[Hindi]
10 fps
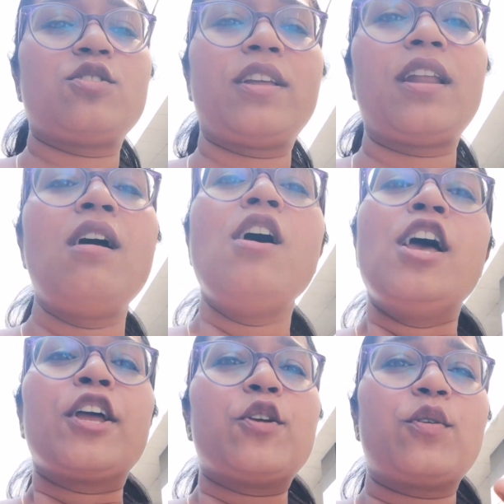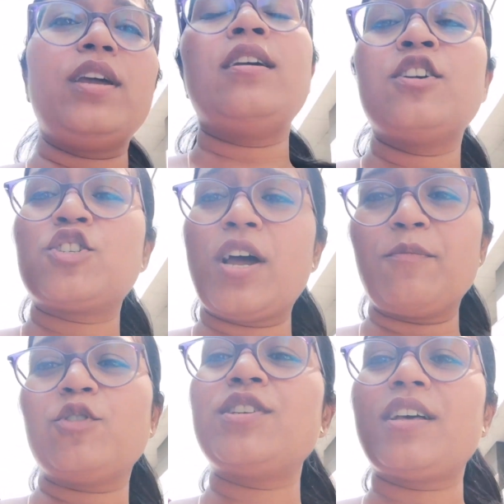एक्चुअली ना क्योंकि
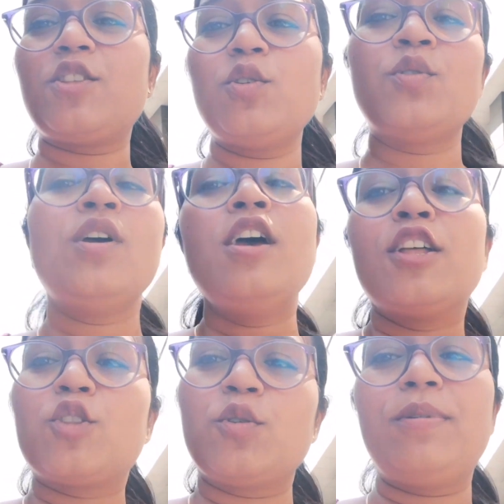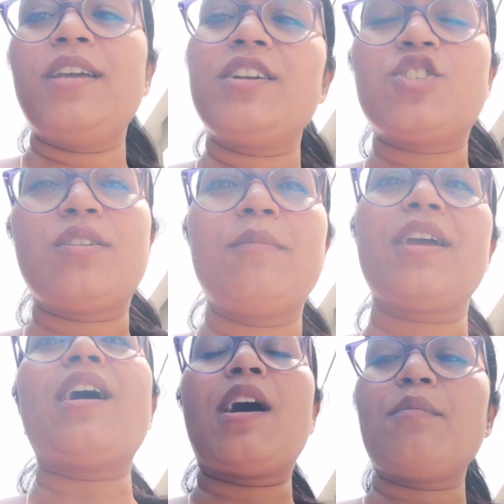शाम को जाती हूँ तो भी किचन
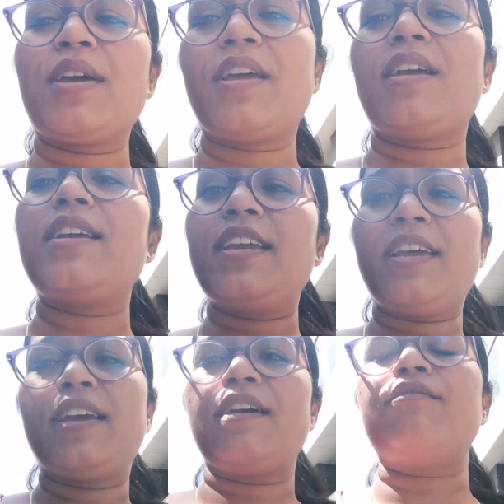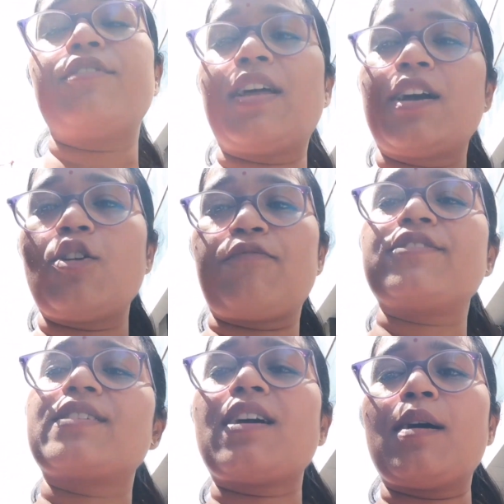में काम है ये है फिर अगर
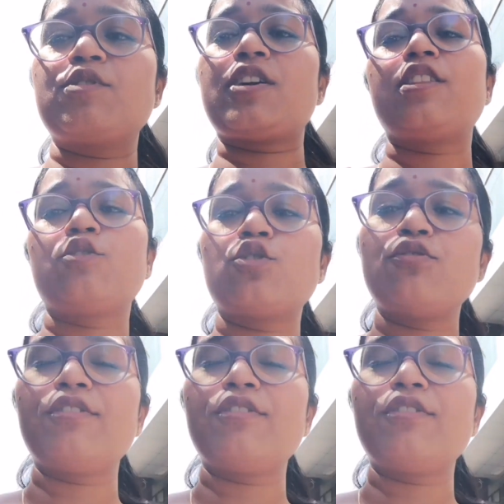ऑफिस का काम ज़्यादा होता है तो